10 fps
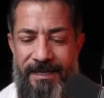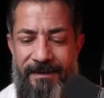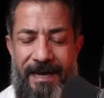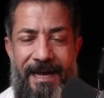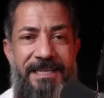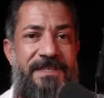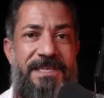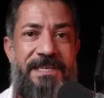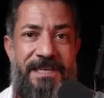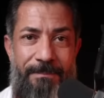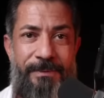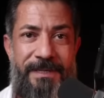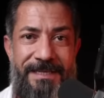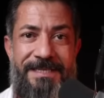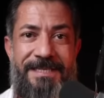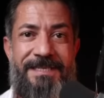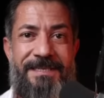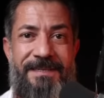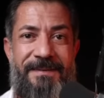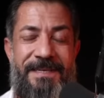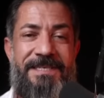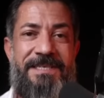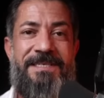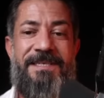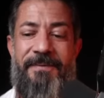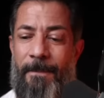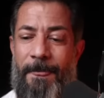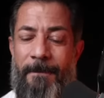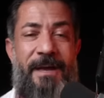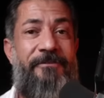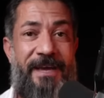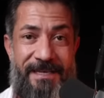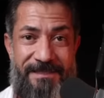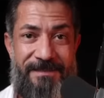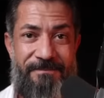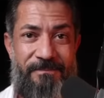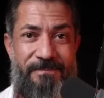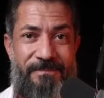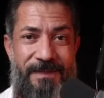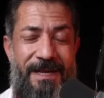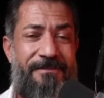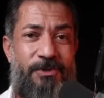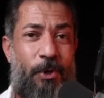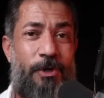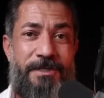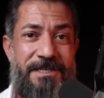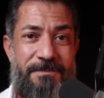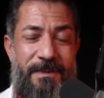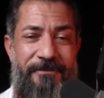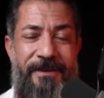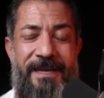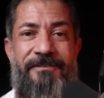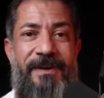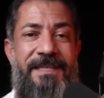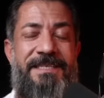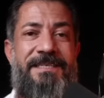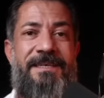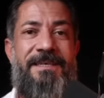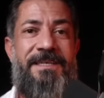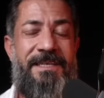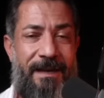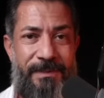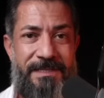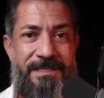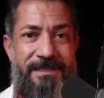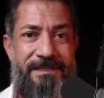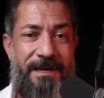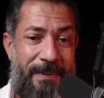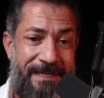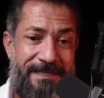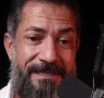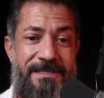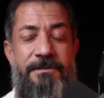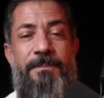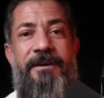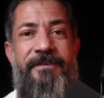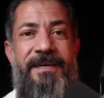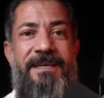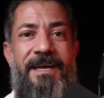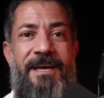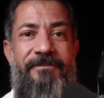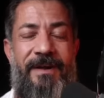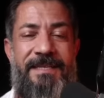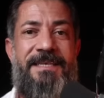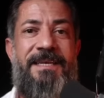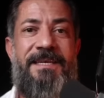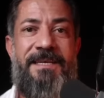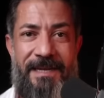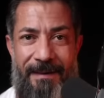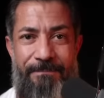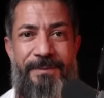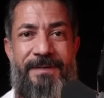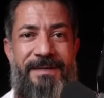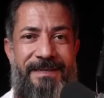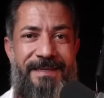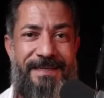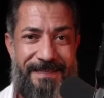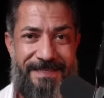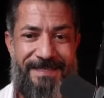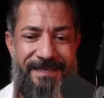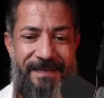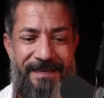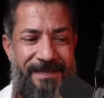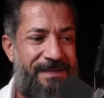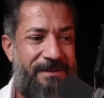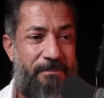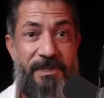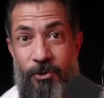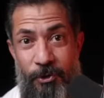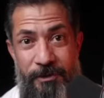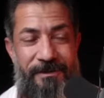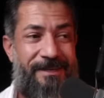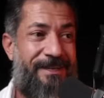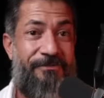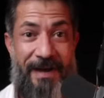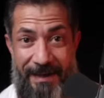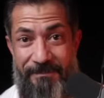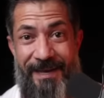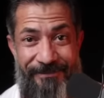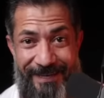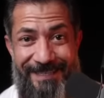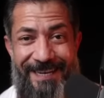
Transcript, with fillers: Alles, was knapp ist, ist mehr wert. Ja, Gold ist mehr wert, weil es knapp ist. Diamanten sind mehr wert, weil es knapp ist. Bitcoin war mehr wert,